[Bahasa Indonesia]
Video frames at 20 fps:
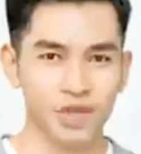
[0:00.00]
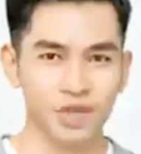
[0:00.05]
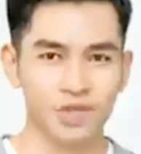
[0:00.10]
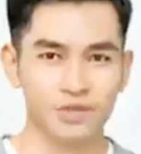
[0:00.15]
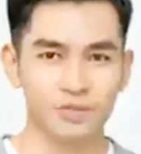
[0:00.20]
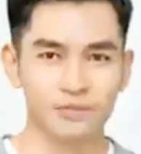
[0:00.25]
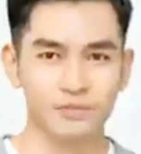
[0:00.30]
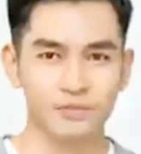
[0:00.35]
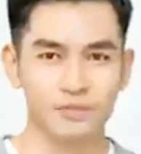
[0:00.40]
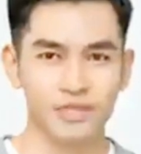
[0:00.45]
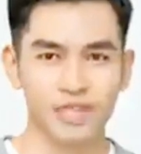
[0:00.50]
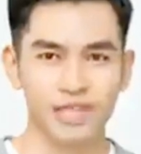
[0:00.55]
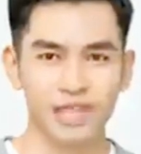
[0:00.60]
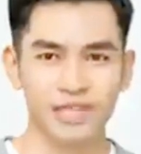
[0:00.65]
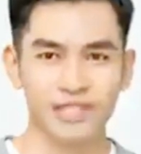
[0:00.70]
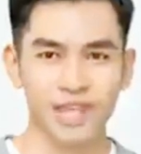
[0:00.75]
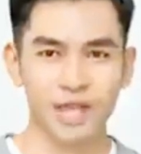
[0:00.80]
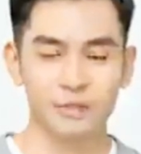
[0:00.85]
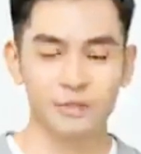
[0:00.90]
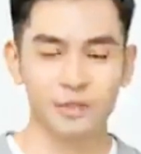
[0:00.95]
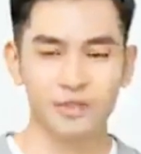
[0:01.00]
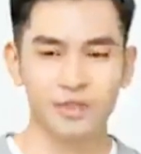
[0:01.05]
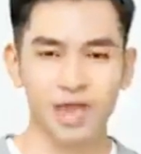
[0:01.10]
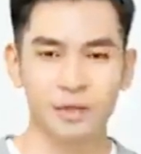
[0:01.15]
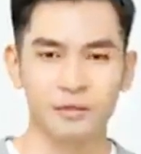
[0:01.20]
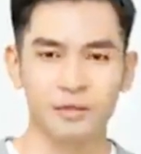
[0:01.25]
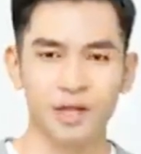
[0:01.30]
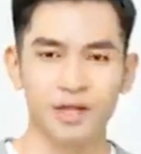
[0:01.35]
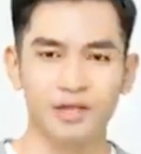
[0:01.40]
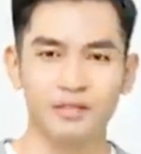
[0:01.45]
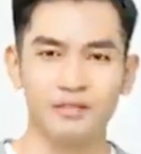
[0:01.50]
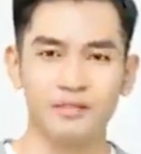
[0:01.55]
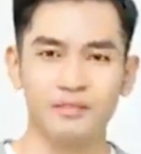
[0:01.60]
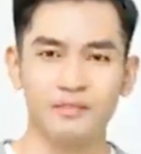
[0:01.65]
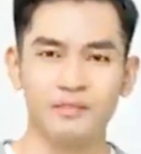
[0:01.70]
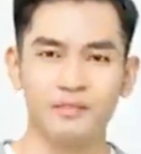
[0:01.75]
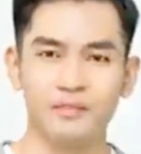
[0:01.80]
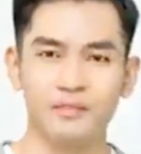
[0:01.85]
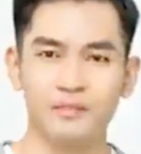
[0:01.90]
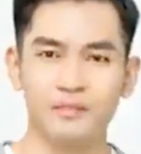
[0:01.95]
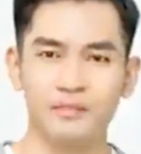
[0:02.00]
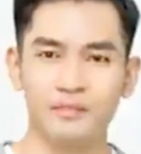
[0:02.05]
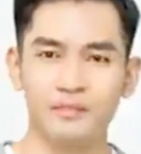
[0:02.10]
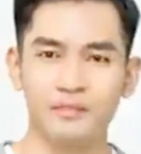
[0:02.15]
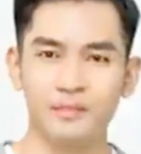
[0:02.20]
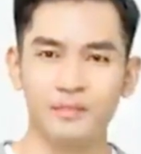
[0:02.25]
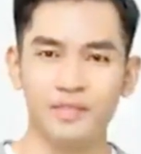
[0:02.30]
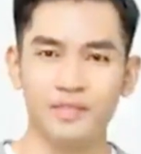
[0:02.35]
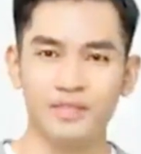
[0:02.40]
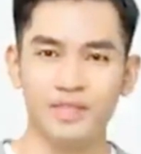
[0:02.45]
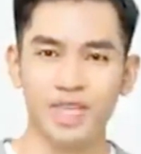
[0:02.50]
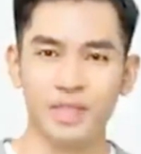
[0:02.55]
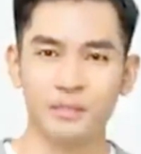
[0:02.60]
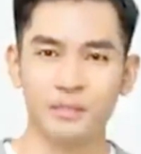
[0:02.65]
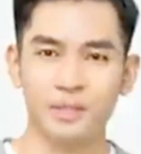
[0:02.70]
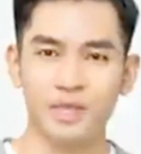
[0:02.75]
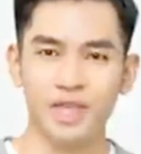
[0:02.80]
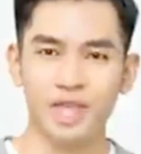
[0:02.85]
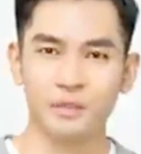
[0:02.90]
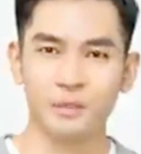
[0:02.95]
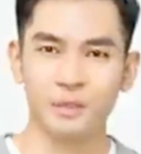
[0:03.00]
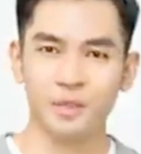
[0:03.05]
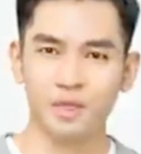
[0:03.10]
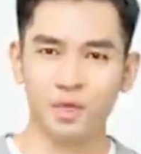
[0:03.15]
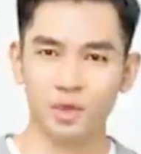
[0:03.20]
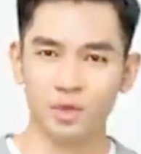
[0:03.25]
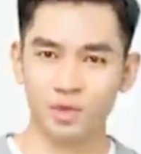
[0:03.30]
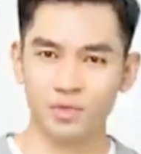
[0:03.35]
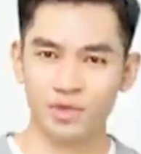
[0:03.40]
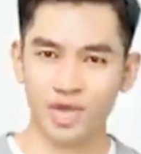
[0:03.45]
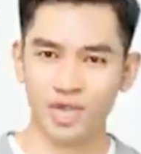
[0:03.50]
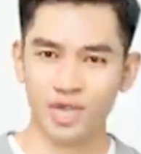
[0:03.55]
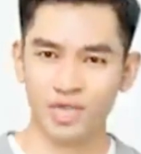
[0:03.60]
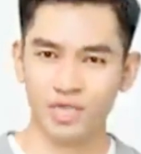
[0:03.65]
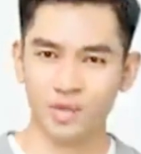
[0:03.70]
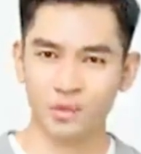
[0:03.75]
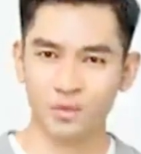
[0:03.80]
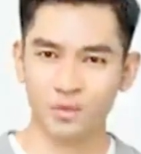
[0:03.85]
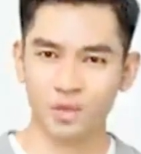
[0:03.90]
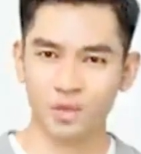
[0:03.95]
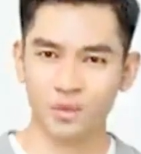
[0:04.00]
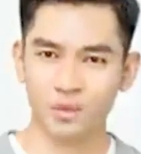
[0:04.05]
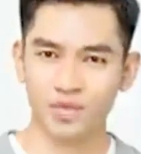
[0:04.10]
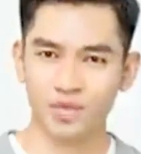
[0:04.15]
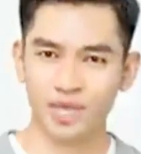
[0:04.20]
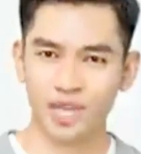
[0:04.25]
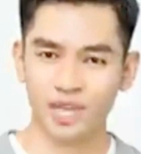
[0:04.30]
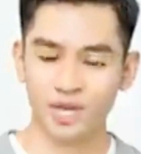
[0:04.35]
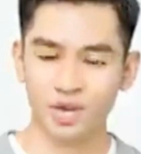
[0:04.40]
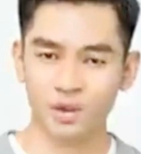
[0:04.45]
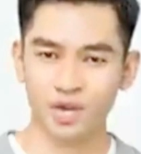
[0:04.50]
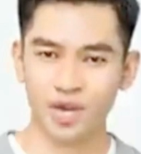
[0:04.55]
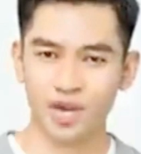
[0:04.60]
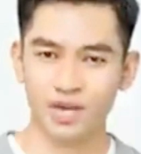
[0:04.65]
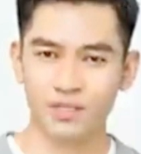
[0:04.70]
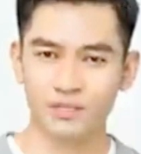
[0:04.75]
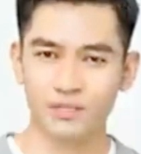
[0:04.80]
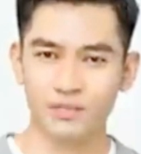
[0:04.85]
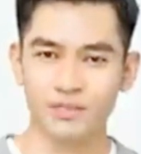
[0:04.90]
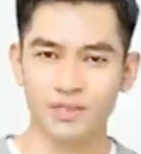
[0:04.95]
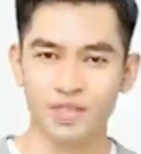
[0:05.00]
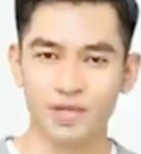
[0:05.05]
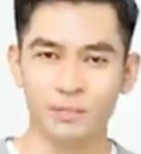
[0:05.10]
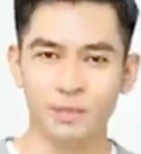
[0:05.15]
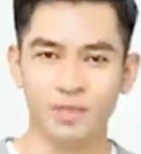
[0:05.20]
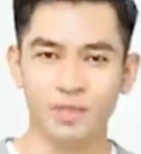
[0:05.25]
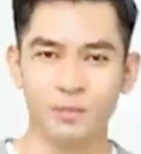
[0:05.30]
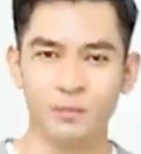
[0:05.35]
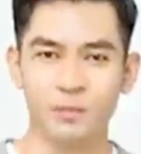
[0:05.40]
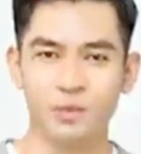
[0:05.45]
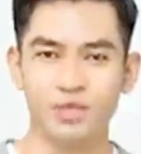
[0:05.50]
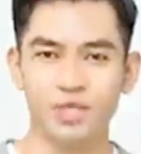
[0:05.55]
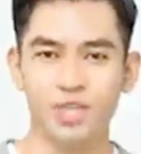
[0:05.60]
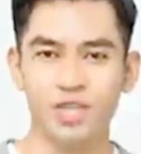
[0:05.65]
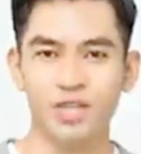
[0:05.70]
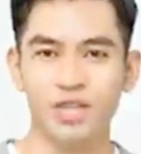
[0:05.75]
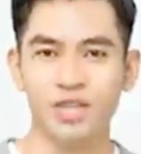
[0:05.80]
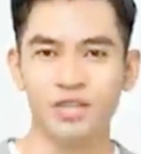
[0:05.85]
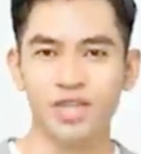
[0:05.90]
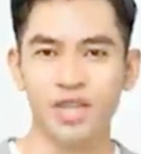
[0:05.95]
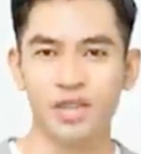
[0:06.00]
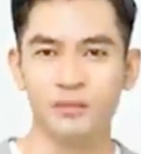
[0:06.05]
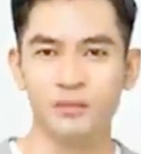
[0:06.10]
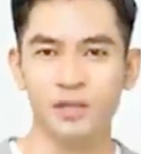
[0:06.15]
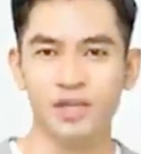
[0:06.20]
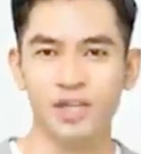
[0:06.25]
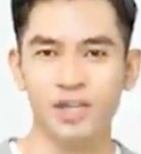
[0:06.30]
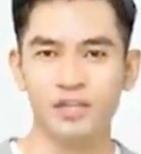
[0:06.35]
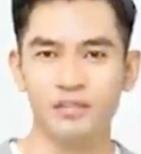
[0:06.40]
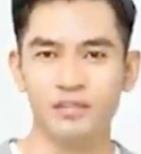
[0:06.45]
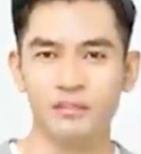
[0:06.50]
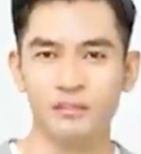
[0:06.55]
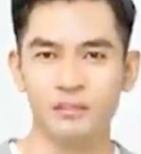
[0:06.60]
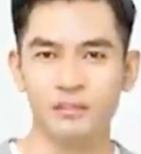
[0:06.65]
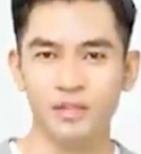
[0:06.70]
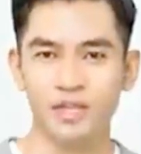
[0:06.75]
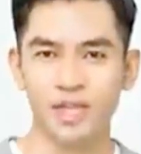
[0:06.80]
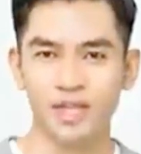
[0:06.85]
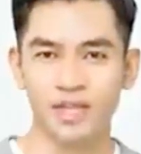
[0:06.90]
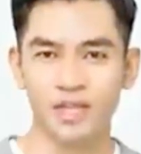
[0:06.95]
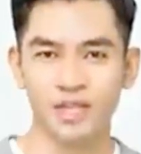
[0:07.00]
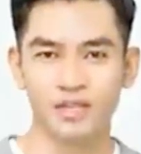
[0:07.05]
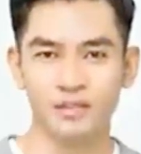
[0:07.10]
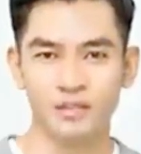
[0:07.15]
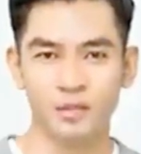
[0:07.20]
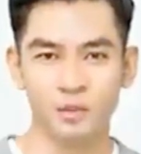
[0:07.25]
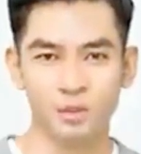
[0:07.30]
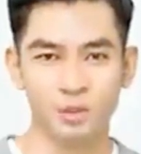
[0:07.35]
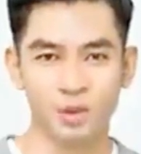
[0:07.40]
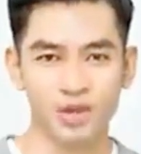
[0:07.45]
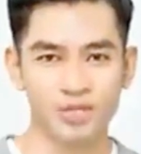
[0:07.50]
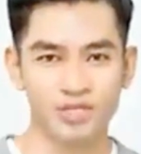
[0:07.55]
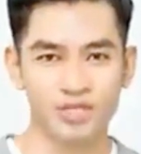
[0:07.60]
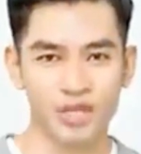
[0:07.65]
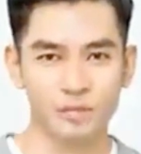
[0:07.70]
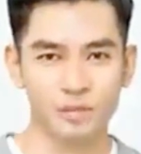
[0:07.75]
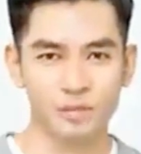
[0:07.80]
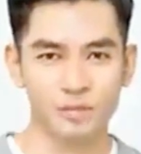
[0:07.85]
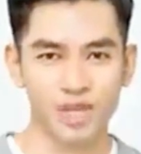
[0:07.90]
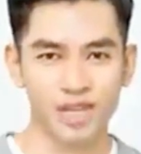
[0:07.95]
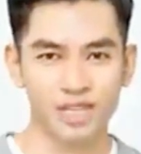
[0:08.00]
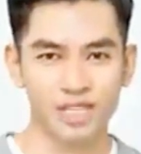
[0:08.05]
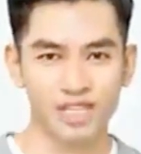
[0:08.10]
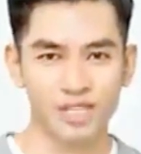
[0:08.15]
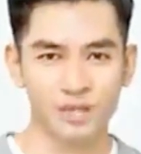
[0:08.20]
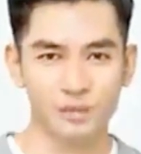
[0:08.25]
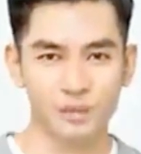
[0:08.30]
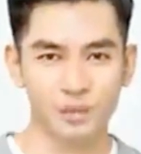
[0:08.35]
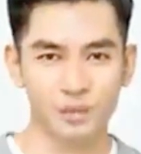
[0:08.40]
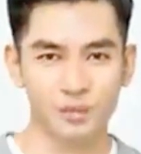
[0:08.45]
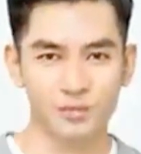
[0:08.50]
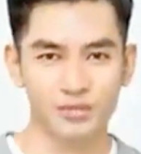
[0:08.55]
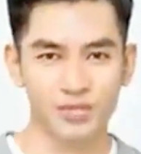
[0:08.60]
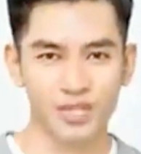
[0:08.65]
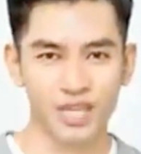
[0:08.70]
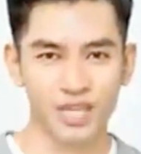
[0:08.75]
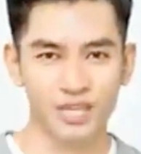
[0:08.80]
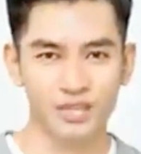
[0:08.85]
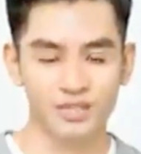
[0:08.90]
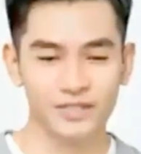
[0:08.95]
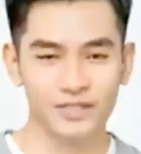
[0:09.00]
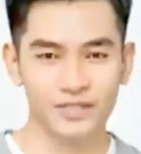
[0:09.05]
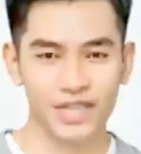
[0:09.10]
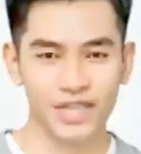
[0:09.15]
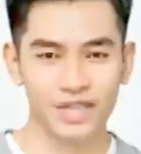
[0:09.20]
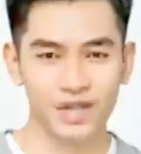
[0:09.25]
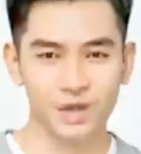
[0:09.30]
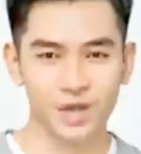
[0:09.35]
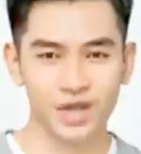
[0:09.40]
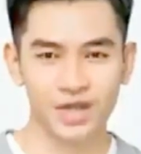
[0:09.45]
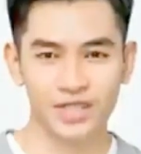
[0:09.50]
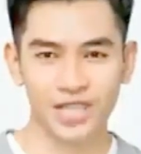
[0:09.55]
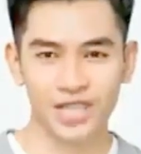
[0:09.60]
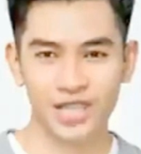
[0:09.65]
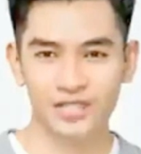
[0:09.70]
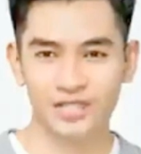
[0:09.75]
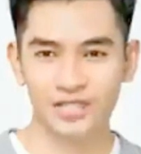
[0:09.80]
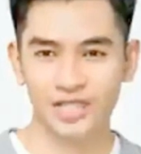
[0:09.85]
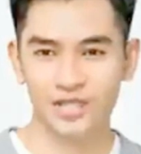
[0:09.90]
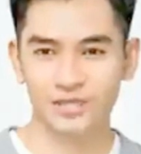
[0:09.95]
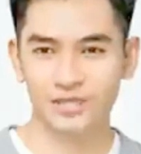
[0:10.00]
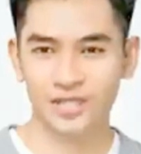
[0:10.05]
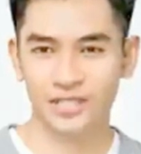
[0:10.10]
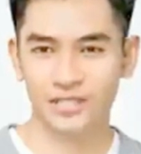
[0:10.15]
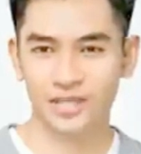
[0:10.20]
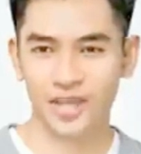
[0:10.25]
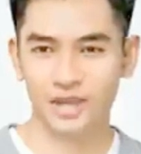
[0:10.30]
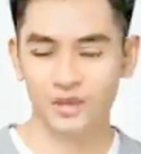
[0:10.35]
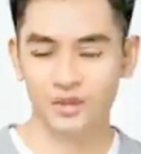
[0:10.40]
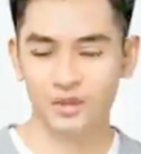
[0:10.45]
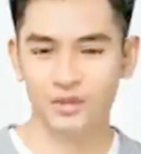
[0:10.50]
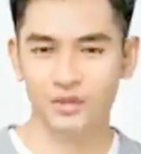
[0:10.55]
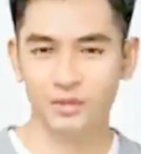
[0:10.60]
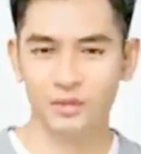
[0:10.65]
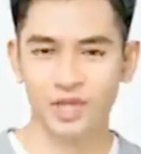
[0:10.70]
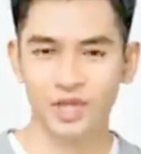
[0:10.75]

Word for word: Bagus. Empat wanita tua lainnya mengangguk. Untungnya, aku membunuh anak itu kali ini, kalau tidak akan sangat merepotkan.